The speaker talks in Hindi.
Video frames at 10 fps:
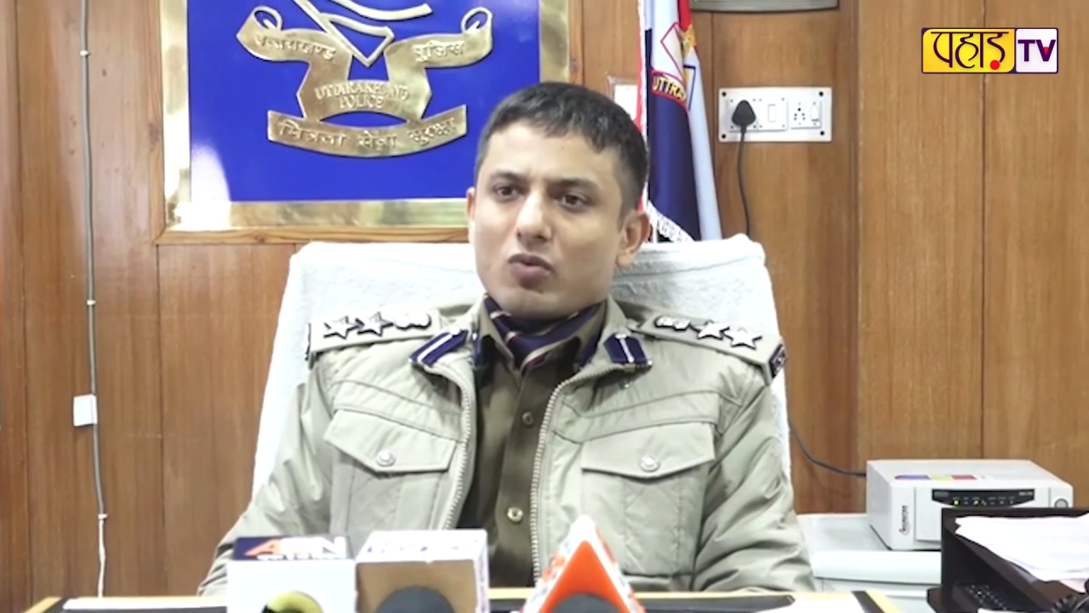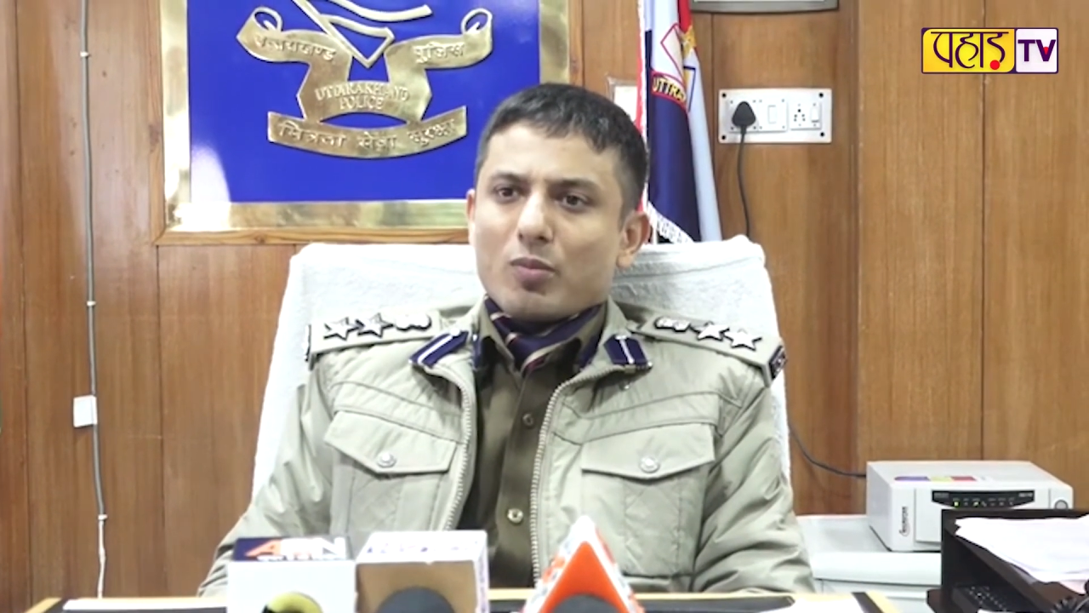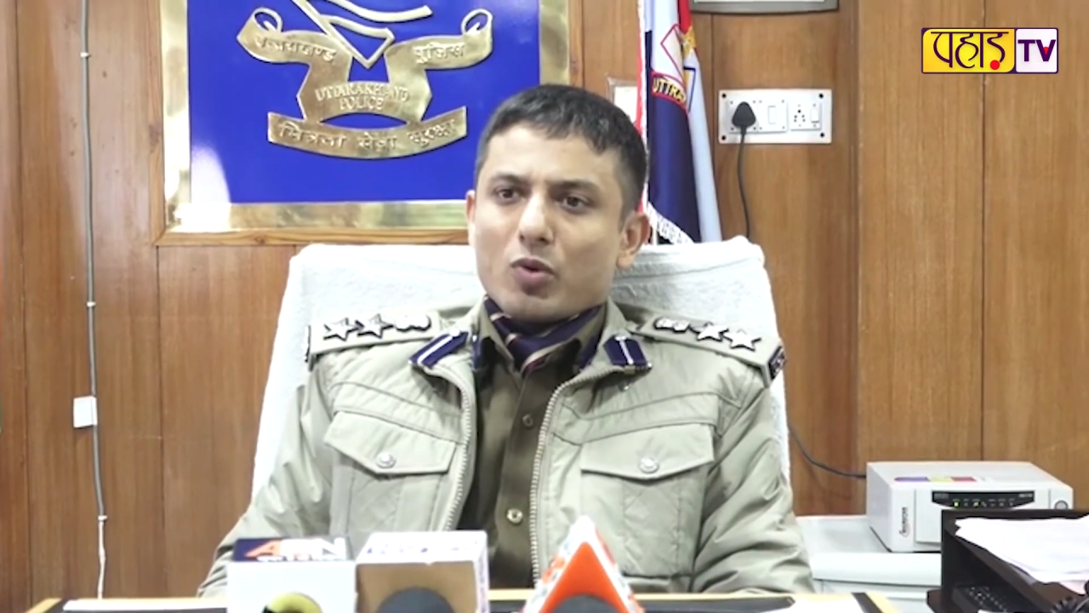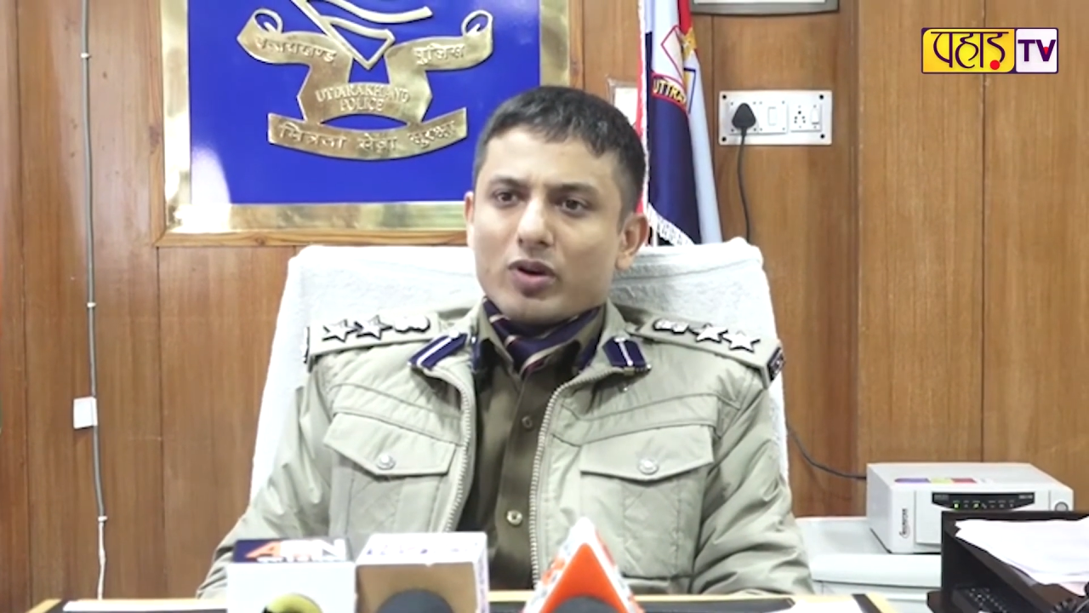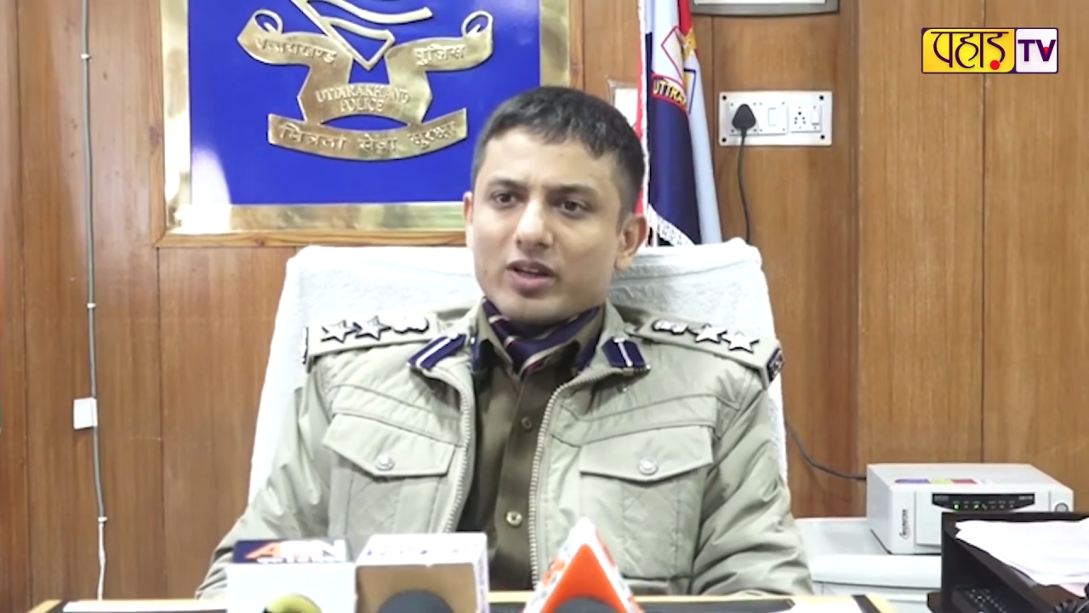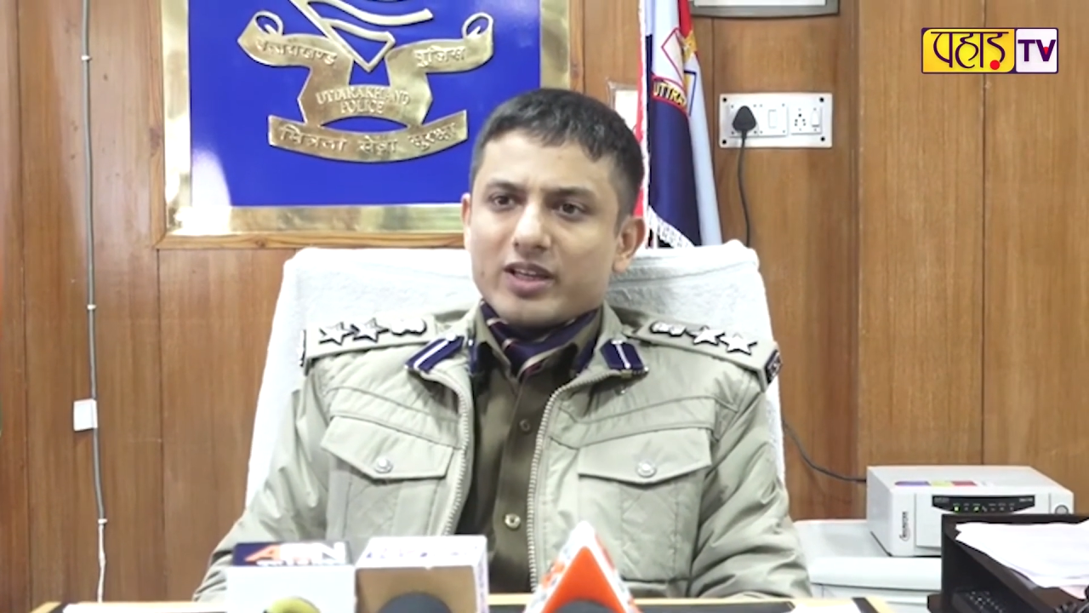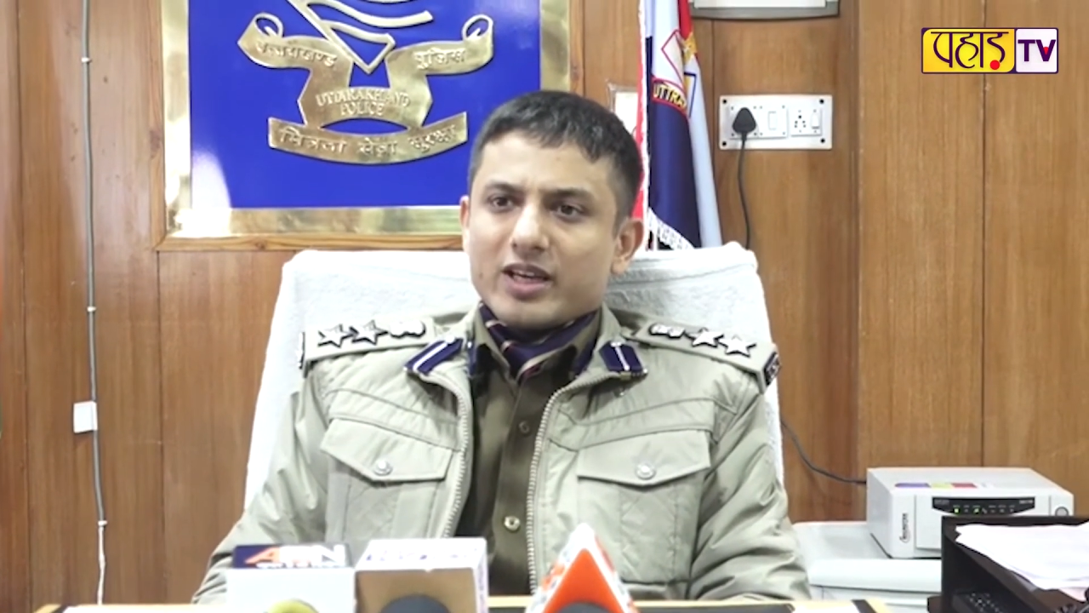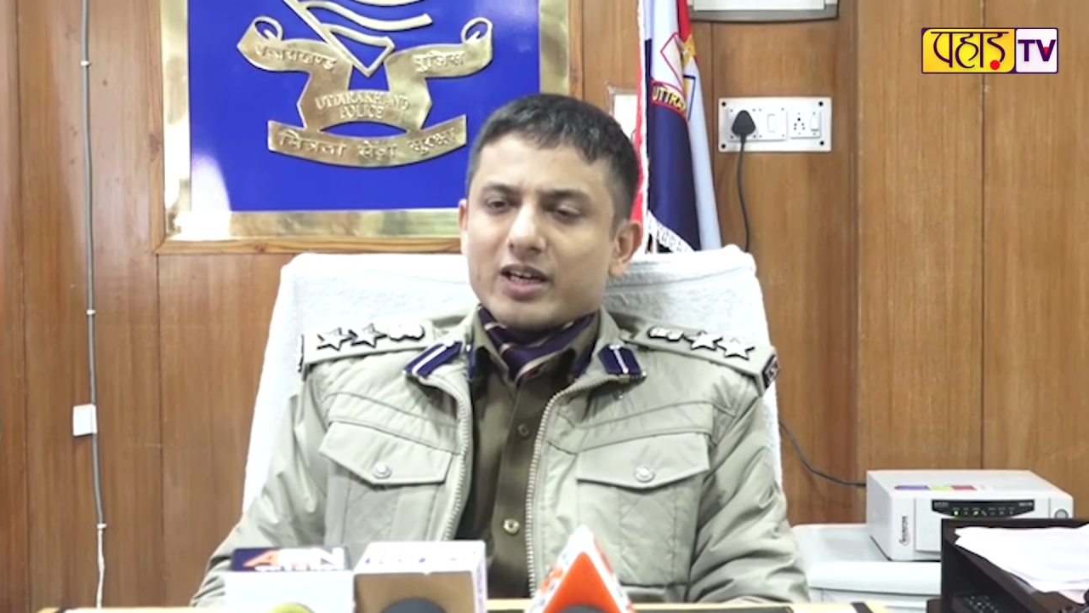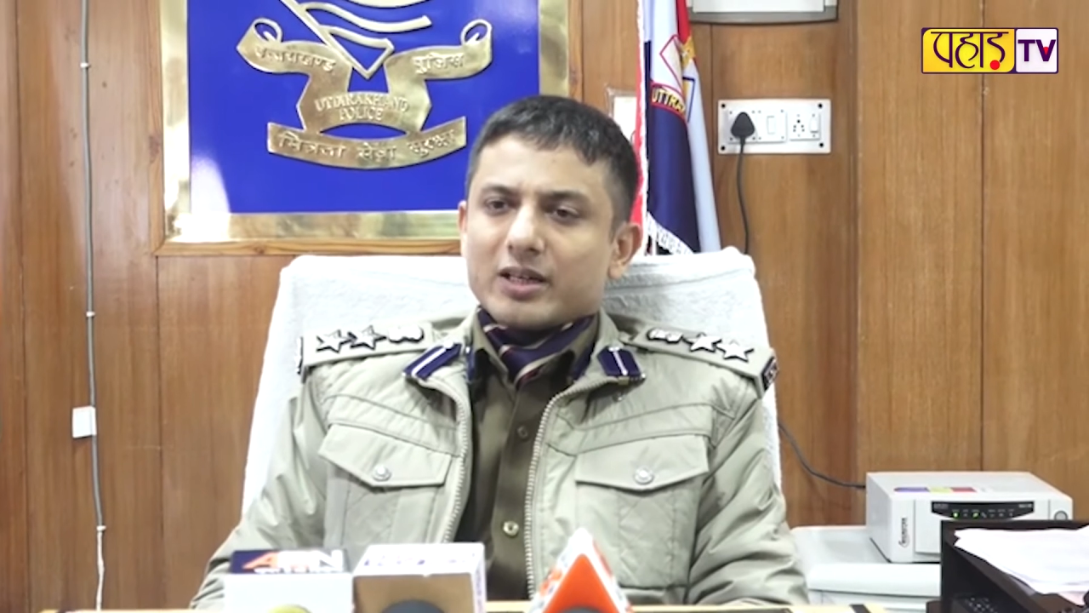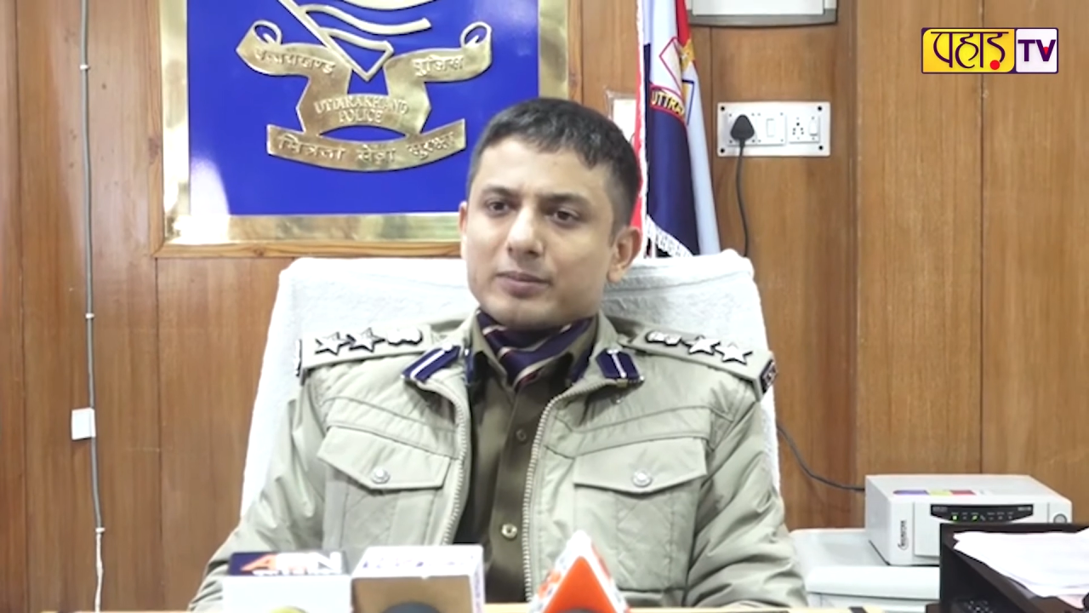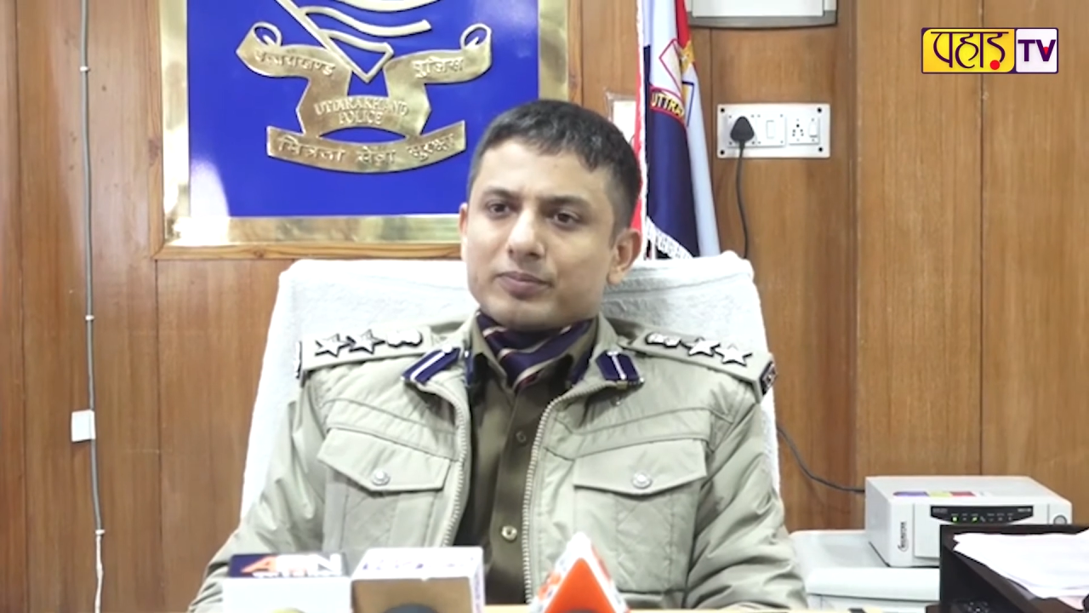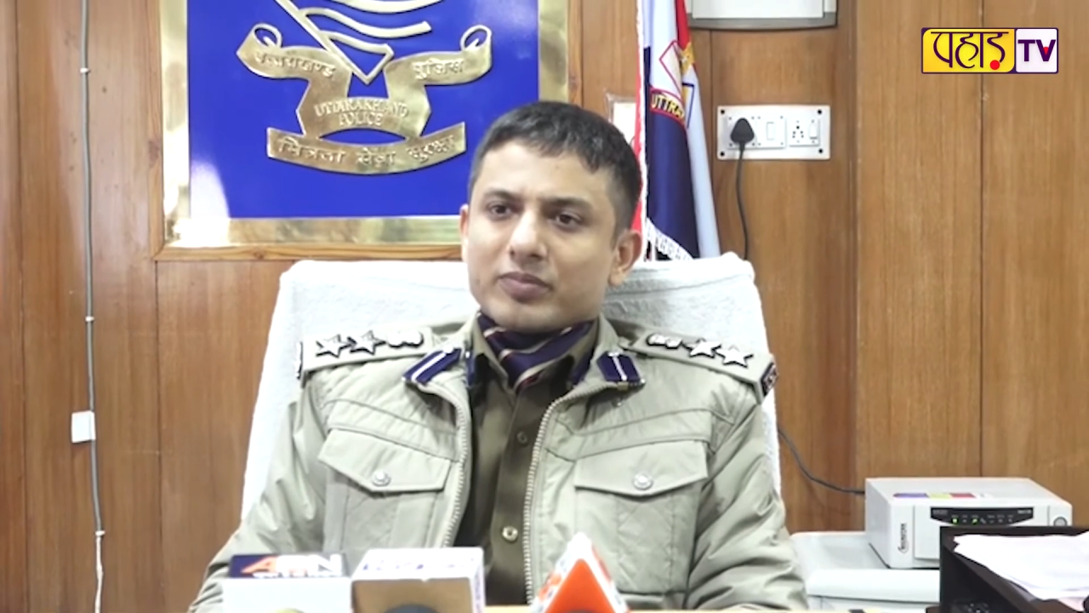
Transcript: वो हम लोगों ने किया है